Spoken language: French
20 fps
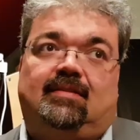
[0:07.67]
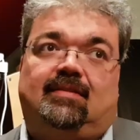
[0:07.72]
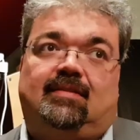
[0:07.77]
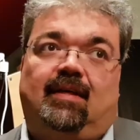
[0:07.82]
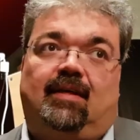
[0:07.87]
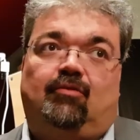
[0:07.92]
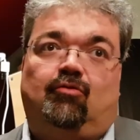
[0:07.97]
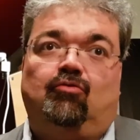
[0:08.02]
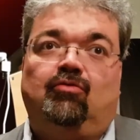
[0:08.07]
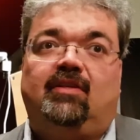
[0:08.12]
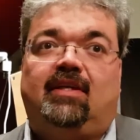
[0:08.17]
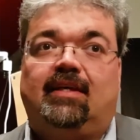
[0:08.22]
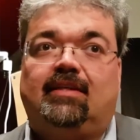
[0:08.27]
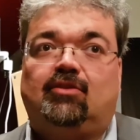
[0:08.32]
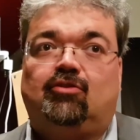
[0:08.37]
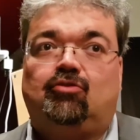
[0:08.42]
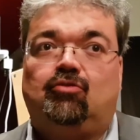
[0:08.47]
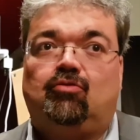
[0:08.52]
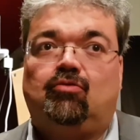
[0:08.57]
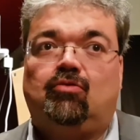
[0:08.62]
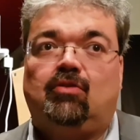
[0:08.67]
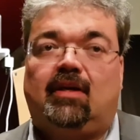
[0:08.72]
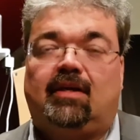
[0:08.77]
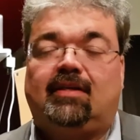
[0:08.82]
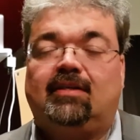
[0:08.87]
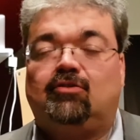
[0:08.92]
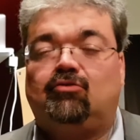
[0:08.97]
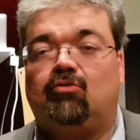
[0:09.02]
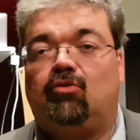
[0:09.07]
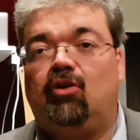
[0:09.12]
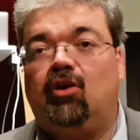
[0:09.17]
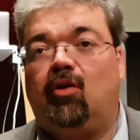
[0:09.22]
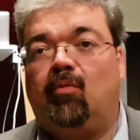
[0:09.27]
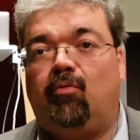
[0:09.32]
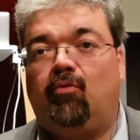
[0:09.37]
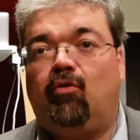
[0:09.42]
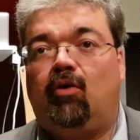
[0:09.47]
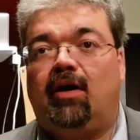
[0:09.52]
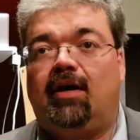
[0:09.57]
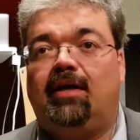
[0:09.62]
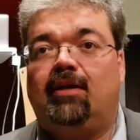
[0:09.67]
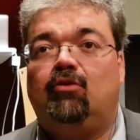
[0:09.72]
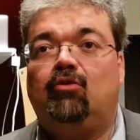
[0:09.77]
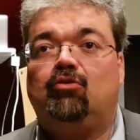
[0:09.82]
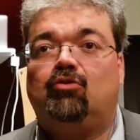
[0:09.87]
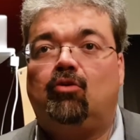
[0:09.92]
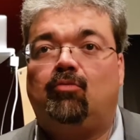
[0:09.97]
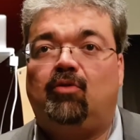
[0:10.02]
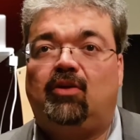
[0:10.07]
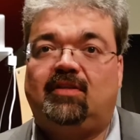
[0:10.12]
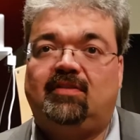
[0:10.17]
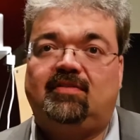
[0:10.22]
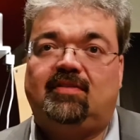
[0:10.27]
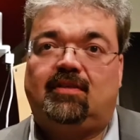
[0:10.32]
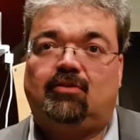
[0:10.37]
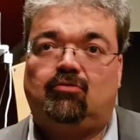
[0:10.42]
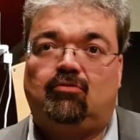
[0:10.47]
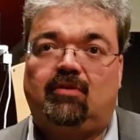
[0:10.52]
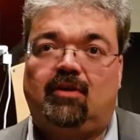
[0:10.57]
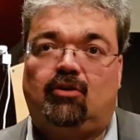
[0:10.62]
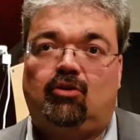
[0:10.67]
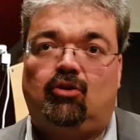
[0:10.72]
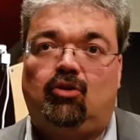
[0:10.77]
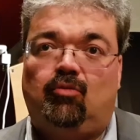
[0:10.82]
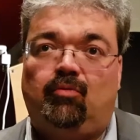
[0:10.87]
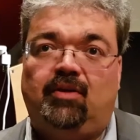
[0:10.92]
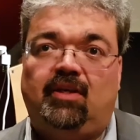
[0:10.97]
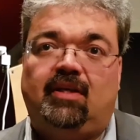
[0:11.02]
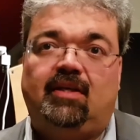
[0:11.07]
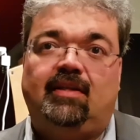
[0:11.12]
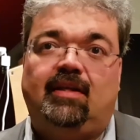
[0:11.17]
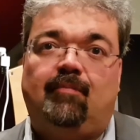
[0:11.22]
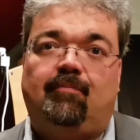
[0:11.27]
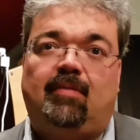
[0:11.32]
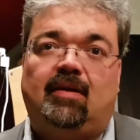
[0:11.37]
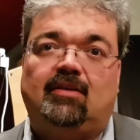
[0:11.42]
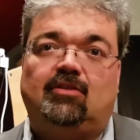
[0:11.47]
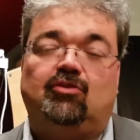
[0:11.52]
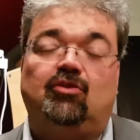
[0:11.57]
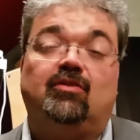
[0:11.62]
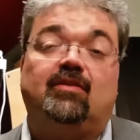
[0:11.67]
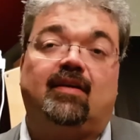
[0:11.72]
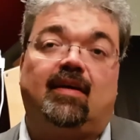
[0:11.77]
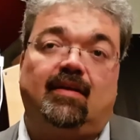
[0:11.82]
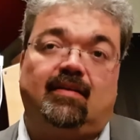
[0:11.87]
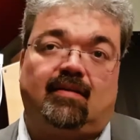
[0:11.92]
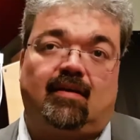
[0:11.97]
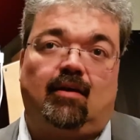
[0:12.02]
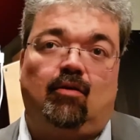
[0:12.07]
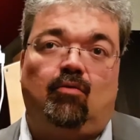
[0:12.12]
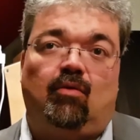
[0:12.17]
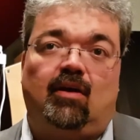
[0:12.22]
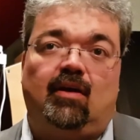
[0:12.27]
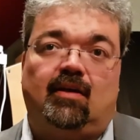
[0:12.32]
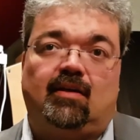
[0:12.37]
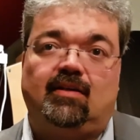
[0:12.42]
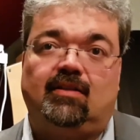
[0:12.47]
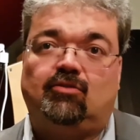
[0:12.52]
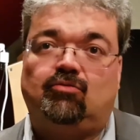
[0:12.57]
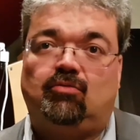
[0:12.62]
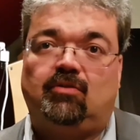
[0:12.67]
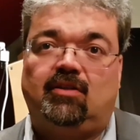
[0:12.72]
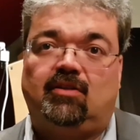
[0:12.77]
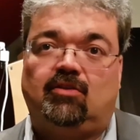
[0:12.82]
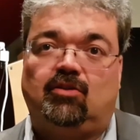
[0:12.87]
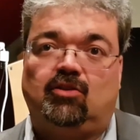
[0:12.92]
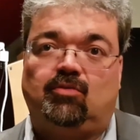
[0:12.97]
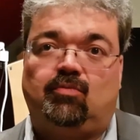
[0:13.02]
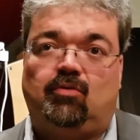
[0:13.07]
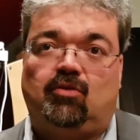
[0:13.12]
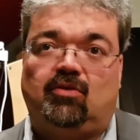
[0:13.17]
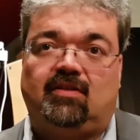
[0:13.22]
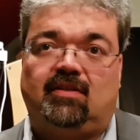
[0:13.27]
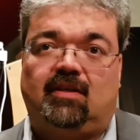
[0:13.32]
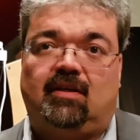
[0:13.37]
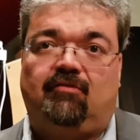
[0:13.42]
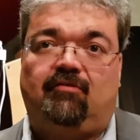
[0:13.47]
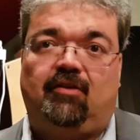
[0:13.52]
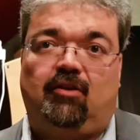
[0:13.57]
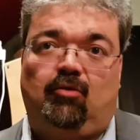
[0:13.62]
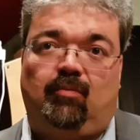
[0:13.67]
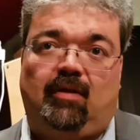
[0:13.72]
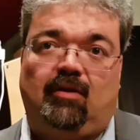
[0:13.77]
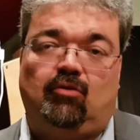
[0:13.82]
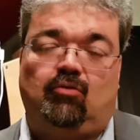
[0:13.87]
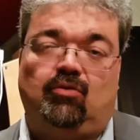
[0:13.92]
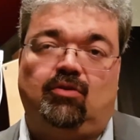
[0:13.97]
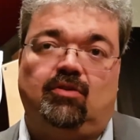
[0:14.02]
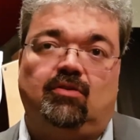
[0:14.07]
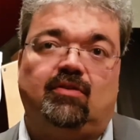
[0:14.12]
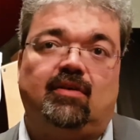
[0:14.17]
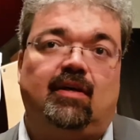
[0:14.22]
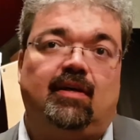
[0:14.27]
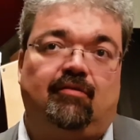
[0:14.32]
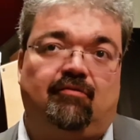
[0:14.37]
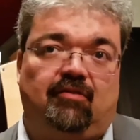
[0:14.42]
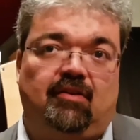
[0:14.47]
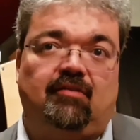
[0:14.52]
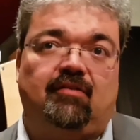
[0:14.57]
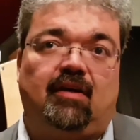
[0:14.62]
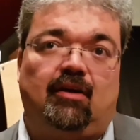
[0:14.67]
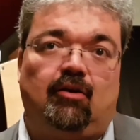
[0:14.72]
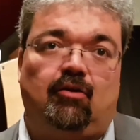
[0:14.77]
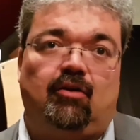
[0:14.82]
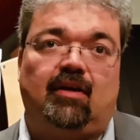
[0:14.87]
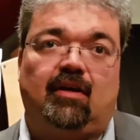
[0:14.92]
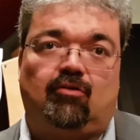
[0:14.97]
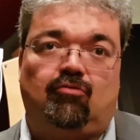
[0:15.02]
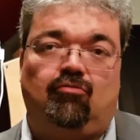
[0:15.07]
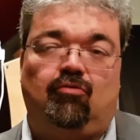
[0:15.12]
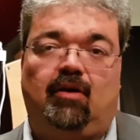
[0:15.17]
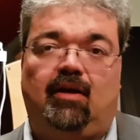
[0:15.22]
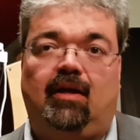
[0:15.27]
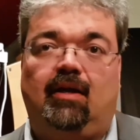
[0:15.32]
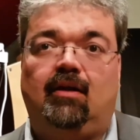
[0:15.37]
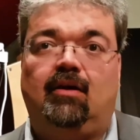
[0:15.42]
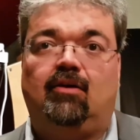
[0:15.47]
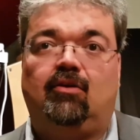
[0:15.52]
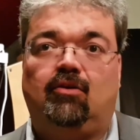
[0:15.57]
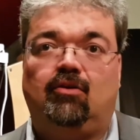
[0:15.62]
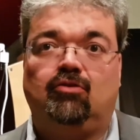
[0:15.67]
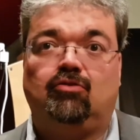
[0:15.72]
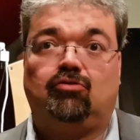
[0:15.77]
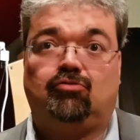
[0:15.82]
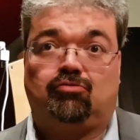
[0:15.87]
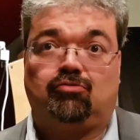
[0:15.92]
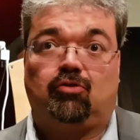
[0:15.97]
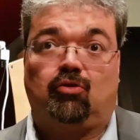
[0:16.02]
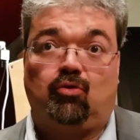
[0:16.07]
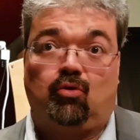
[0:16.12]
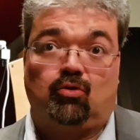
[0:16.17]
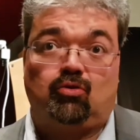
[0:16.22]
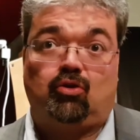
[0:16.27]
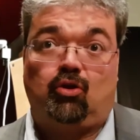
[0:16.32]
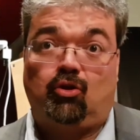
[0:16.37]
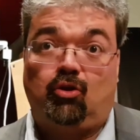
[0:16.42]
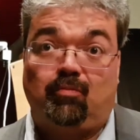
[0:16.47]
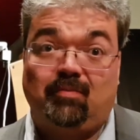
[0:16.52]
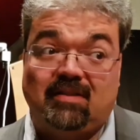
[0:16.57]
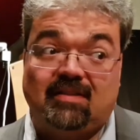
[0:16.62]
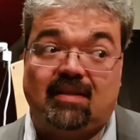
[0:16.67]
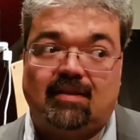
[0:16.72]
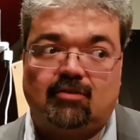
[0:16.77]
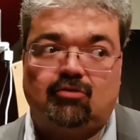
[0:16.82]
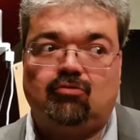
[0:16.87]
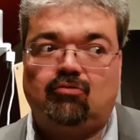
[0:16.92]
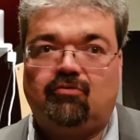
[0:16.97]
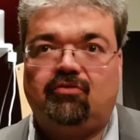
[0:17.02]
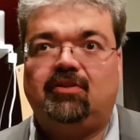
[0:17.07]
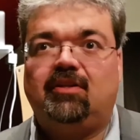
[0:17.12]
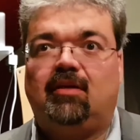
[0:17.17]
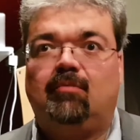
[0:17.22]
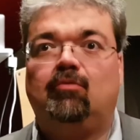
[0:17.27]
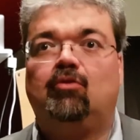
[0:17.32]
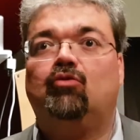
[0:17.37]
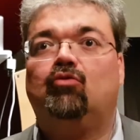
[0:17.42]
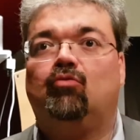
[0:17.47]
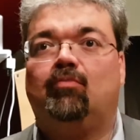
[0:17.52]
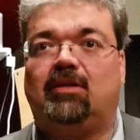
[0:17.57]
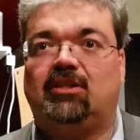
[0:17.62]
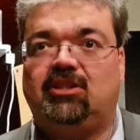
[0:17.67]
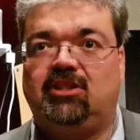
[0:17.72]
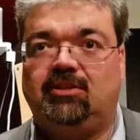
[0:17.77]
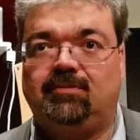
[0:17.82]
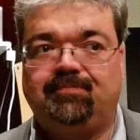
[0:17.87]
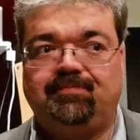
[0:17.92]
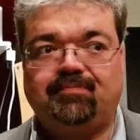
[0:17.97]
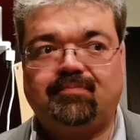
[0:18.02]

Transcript: C'est une question, la question de l'emploi et de l'automatisation de l'économie qui dépasse de très très loin la question des transports. C'est un phénomène qu'on est en train de vivre à l'heure actuelle euh, sur l'autonomisation finalement de nos machines,